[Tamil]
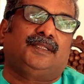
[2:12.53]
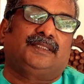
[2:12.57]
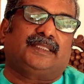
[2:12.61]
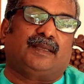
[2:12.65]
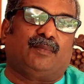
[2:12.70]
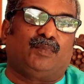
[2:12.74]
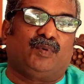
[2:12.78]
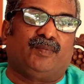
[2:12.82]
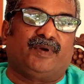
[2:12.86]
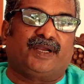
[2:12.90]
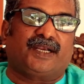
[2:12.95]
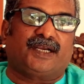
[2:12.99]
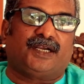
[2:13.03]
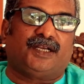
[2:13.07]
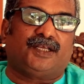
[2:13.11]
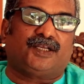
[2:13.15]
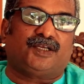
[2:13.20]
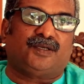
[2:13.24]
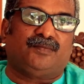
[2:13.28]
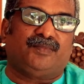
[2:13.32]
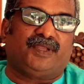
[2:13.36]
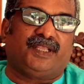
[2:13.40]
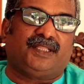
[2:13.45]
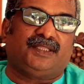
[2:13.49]
தமிழ்
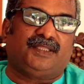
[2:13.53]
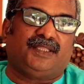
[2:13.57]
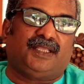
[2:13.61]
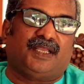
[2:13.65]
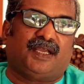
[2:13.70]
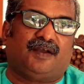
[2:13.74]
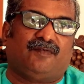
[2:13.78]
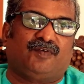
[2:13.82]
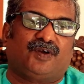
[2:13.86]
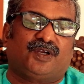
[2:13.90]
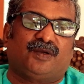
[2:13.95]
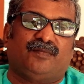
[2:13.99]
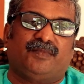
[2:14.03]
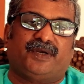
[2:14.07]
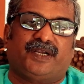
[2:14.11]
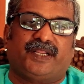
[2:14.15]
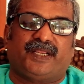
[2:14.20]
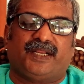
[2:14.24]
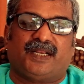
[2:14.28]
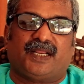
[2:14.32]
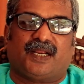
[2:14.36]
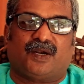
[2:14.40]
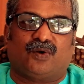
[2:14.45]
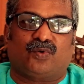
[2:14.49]
மக்களுக்கும் இந்தியாவுக்கும்
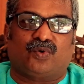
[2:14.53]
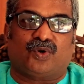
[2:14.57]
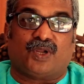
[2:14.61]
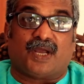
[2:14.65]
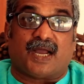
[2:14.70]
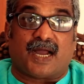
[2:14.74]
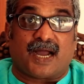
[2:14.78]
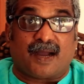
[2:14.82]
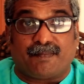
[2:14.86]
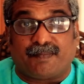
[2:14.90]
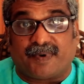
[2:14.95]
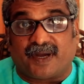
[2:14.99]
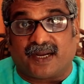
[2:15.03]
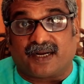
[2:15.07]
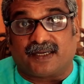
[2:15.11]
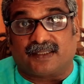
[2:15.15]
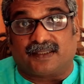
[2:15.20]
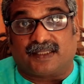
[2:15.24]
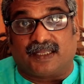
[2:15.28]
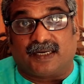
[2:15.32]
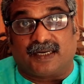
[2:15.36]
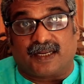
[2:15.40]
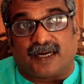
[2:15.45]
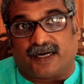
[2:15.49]
இடையிலான ஒரு
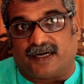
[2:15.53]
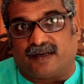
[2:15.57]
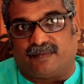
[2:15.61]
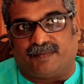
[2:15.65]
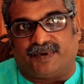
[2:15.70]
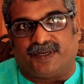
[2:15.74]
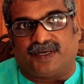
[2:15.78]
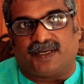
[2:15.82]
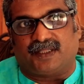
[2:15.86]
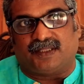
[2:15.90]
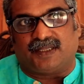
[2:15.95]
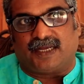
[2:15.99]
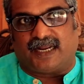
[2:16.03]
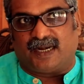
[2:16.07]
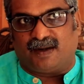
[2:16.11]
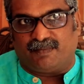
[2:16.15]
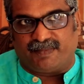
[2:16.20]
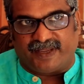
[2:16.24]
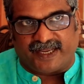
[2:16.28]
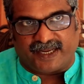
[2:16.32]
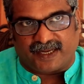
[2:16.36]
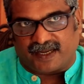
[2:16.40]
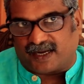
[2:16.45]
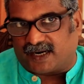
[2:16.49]
ஆப்பாகத்தான் காணப்படுகிறது
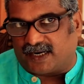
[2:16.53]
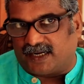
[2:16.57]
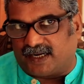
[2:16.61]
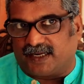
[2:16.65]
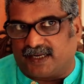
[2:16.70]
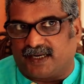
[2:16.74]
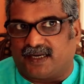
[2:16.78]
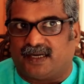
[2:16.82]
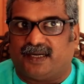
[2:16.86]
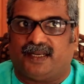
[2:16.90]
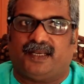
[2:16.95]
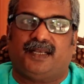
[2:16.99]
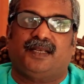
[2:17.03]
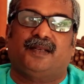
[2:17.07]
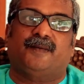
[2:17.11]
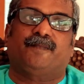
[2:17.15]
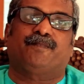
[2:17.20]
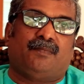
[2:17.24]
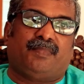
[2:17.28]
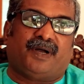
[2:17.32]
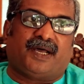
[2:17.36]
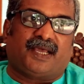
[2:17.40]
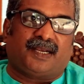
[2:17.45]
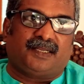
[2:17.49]
அண்மை காலங்களில்
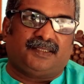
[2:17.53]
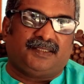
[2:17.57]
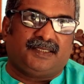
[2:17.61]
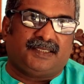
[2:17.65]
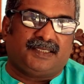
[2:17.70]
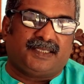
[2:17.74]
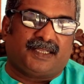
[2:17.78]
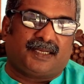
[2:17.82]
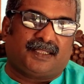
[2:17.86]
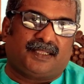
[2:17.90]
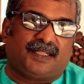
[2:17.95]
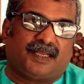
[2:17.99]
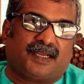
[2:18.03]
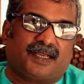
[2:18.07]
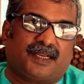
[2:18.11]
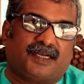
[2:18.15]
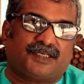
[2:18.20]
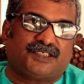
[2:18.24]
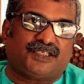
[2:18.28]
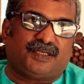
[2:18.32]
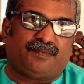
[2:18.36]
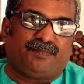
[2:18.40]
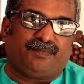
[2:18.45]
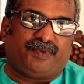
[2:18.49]
பாரதிய ஜனதா
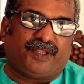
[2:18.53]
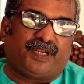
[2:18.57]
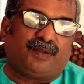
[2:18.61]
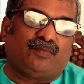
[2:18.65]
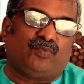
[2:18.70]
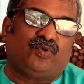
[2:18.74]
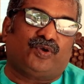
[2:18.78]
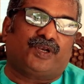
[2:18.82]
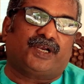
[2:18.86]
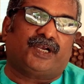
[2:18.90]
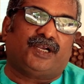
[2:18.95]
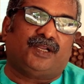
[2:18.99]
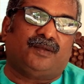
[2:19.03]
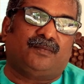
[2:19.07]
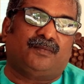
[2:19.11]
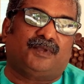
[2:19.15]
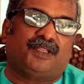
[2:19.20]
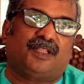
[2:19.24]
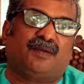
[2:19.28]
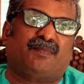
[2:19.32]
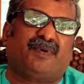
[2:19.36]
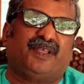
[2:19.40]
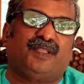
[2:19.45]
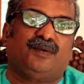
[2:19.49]
கட்சி பிரமுகர்களும்
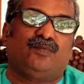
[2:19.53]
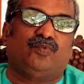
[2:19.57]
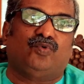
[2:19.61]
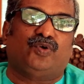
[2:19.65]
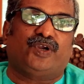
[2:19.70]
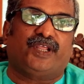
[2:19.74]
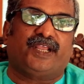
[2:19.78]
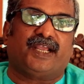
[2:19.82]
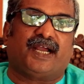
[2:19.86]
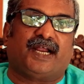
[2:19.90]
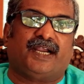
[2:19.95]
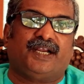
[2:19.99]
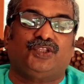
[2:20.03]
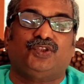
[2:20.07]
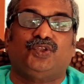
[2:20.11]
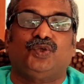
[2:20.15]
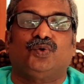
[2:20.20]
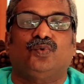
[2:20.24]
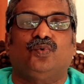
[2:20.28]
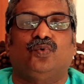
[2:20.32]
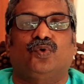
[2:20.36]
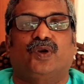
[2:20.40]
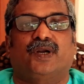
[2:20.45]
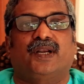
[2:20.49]
அந்த பதிமூன்றை அழுத்தி
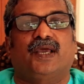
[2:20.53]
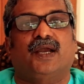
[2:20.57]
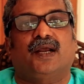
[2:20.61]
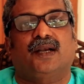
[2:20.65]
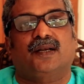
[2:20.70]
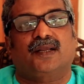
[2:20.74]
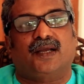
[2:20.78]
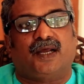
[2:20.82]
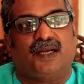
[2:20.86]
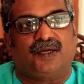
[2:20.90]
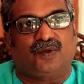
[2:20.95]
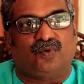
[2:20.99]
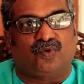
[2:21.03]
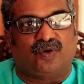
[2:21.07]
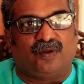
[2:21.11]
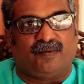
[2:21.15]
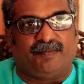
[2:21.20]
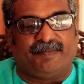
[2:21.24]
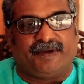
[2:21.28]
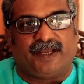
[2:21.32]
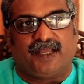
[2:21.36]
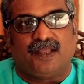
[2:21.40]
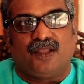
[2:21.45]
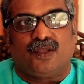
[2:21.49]
கூற நாங்கள் காண்கிறோம்
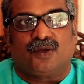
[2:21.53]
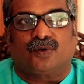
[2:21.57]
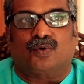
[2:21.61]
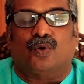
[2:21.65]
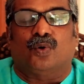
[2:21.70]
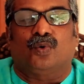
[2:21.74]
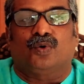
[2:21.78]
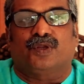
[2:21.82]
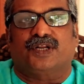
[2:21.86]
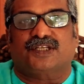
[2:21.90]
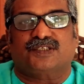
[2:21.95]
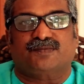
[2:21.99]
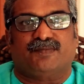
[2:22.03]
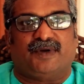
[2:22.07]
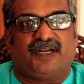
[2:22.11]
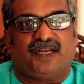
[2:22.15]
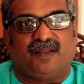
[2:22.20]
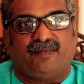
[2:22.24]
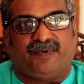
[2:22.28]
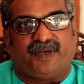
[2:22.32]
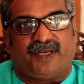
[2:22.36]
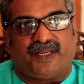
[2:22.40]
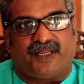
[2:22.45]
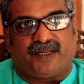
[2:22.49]
இப்போ காங்கிரஸ்
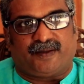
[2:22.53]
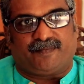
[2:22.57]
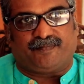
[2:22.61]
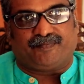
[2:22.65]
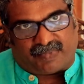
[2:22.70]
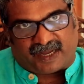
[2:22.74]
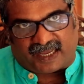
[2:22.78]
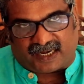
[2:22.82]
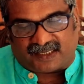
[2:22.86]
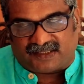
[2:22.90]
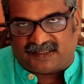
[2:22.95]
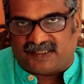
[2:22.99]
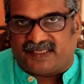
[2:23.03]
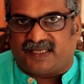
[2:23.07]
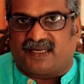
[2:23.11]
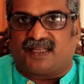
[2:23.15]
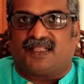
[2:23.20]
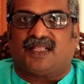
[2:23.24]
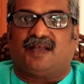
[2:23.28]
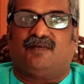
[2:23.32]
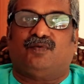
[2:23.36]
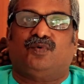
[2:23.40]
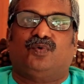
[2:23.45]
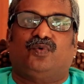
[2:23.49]
மட்டுமில்லை பாரதிய
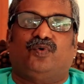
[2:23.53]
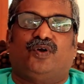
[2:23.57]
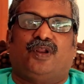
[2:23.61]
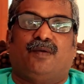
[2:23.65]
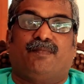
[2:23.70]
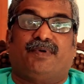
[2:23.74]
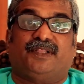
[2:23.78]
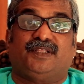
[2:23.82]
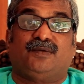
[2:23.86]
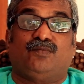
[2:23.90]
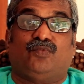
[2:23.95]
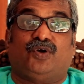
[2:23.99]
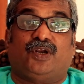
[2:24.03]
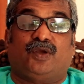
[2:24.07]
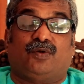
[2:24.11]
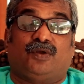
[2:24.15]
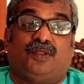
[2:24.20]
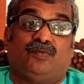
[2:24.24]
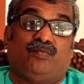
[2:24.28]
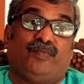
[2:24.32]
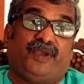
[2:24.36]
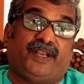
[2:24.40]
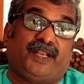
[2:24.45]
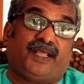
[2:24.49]
ஜனதாவும் கூட
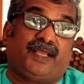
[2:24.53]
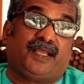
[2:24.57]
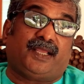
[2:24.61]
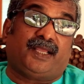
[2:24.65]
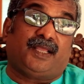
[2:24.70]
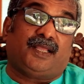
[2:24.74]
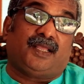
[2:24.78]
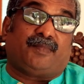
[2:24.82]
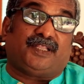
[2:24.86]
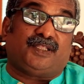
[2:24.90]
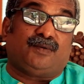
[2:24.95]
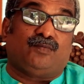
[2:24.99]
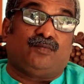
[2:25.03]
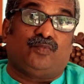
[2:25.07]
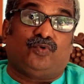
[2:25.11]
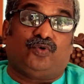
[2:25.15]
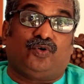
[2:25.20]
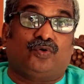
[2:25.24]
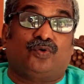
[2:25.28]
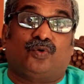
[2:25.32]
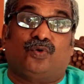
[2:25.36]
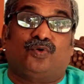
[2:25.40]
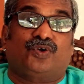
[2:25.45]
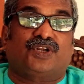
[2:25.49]
பதிமூன்று மேலே
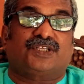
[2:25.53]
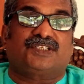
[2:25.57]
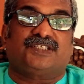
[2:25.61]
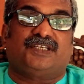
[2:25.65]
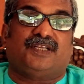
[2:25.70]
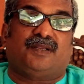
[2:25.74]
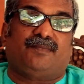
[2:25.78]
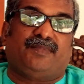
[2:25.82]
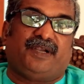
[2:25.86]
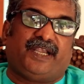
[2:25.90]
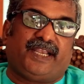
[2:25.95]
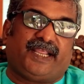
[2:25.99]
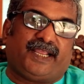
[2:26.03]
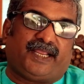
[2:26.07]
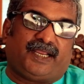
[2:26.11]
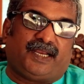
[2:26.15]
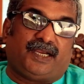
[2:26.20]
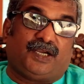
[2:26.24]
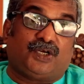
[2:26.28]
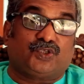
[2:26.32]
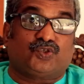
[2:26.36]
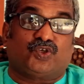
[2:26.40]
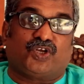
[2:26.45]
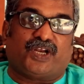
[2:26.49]
பதிமூன்று காங்கிரஸ் பிள்ளை
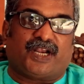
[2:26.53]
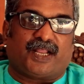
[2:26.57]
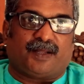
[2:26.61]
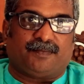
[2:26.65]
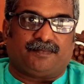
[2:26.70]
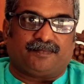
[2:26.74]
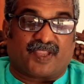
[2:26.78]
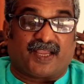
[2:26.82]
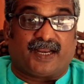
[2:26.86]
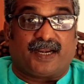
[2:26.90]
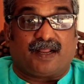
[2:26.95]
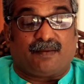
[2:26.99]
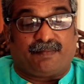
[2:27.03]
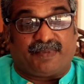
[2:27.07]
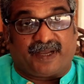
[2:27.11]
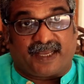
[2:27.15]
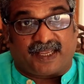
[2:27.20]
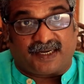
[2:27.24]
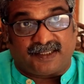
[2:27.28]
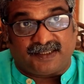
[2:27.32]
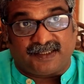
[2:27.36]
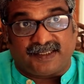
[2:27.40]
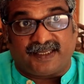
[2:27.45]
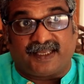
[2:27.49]
என்று சொல்லலாம் ஆனால்
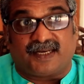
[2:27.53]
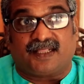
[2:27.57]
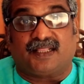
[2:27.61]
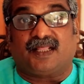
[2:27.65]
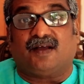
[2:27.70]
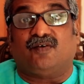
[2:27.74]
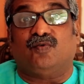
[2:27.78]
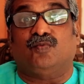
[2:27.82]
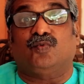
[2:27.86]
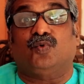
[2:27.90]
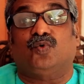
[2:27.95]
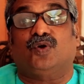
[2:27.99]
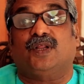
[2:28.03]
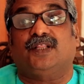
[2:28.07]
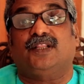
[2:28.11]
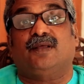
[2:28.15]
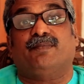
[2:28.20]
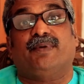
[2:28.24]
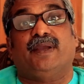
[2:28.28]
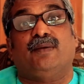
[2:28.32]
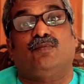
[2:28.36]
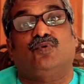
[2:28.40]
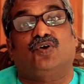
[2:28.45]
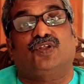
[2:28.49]
பாரதிய ஜனதாவும் கூட அந்த
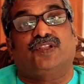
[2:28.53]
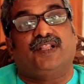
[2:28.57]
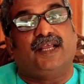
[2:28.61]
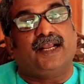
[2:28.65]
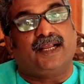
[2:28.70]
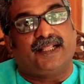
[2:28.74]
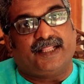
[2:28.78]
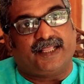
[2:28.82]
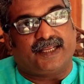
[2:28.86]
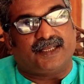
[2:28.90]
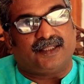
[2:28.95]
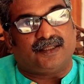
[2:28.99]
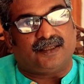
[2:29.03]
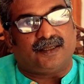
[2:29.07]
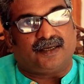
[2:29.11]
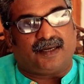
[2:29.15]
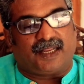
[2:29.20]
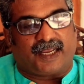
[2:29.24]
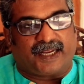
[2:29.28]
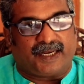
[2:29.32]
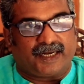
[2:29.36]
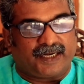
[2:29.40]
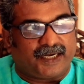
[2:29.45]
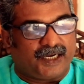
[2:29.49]
பதிமூன்று தான் கதைக்குது
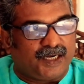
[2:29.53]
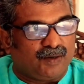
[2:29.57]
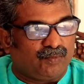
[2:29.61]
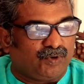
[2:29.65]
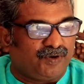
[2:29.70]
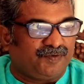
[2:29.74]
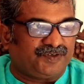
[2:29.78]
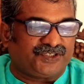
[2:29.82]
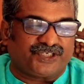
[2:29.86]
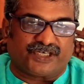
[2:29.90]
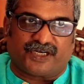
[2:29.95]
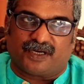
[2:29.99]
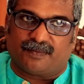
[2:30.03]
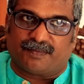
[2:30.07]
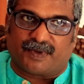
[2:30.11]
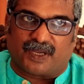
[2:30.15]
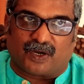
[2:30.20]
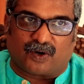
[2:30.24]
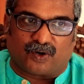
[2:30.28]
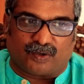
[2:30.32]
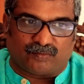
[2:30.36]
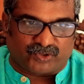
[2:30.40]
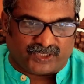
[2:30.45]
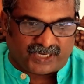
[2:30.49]
நாங்கள் ரெண்டு மூன்று விஷயங்களை
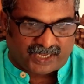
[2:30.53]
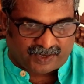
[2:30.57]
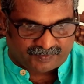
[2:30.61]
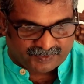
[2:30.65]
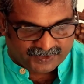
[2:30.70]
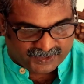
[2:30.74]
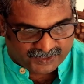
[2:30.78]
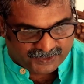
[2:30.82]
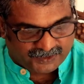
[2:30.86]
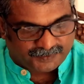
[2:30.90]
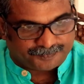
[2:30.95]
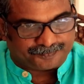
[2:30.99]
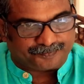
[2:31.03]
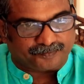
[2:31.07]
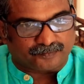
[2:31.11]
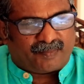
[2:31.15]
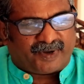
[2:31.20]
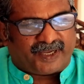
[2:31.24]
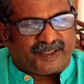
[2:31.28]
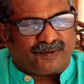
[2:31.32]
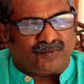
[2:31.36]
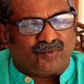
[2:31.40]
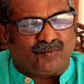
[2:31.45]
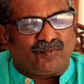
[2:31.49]
பார்க்கணும் முதலாவது
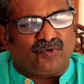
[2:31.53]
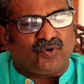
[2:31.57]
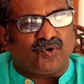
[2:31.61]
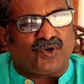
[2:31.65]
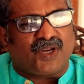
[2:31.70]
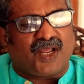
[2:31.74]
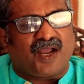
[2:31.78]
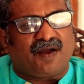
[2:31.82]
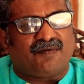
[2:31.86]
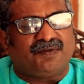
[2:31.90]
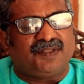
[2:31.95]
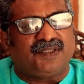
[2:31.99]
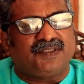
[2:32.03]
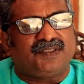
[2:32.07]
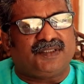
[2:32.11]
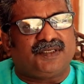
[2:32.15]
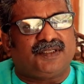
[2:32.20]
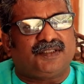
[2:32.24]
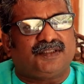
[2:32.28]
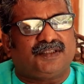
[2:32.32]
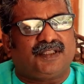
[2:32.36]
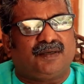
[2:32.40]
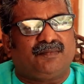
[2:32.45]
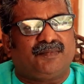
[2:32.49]
பதிமூன்றாவது
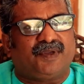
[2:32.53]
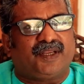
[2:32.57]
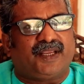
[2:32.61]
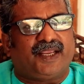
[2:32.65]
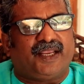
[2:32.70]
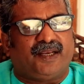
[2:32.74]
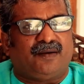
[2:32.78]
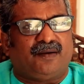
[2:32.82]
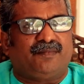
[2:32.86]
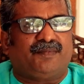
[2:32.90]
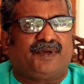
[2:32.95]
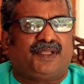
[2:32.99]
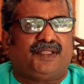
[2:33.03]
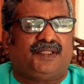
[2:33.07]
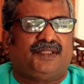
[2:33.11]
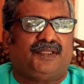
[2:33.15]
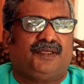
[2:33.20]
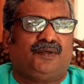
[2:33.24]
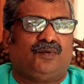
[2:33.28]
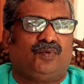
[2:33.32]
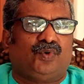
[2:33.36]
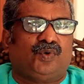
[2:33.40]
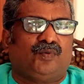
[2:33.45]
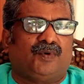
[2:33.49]
திருத்தம் என்பது
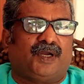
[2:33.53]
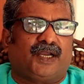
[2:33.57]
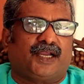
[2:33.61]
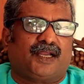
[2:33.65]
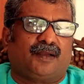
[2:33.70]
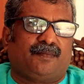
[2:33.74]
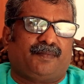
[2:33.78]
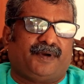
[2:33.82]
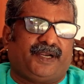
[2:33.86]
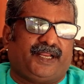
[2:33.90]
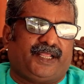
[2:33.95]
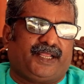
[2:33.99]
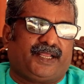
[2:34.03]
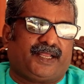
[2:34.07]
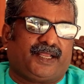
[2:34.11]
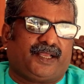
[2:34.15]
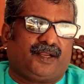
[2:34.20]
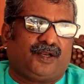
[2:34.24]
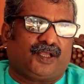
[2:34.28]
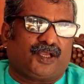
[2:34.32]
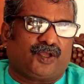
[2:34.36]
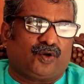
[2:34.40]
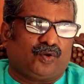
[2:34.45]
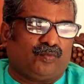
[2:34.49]
உருவாக்கப்படேக்க
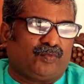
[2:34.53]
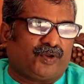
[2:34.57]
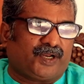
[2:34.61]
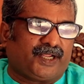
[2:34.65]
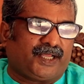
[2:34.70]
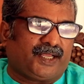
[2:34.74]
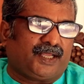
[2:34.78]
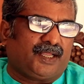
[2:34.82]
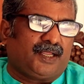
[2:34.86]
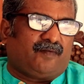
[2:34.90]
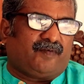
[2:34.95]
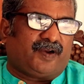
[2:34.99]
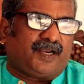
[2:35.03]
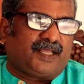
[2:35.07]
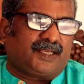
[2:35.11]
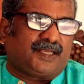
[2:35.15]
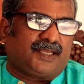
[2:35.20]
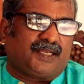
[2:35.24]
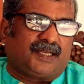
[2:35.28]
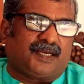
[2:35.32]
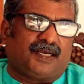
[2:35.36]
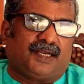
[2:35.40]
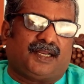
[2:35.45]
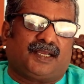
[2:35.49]
எனக்கு ஒரு முறை
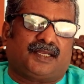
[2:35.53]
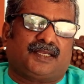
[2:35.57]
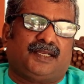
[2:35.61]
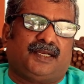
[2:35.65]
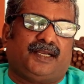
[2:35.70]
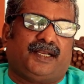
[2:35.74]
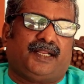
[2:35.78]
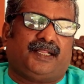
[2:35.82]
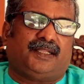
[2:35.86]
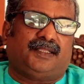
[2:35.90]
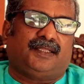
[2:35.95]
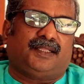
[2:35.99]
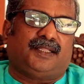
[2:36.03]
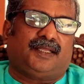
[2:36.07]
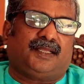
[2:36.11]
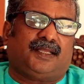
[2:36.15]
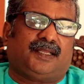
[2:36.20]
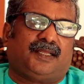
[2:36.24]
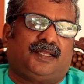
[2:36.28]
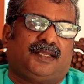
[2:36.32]
வடக்கு கிழக்கு இணைந்த